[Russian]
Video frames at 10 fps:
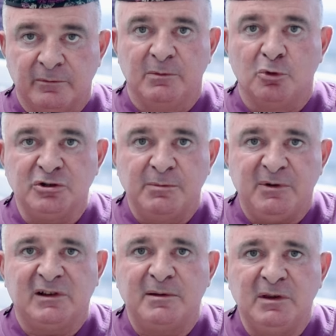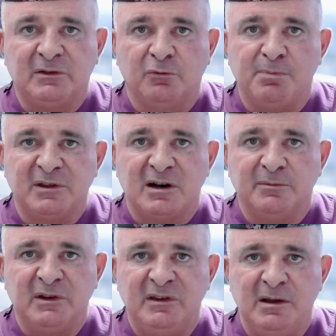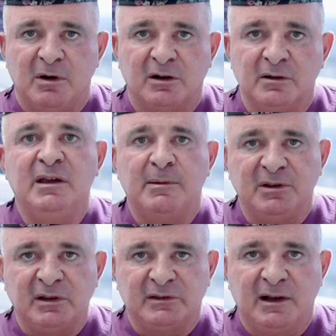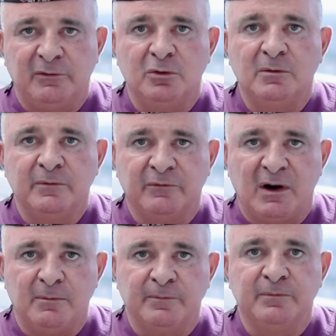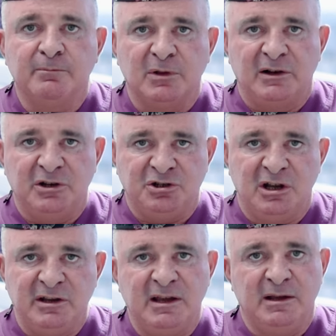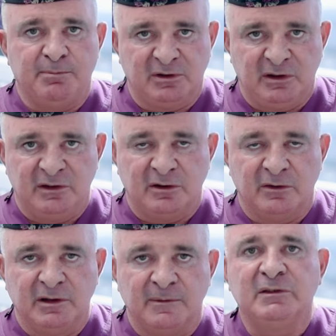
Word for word: вы можете прислать мне свой панорамный снимок, и я предоставлю вам план лечения и протезирования внимание.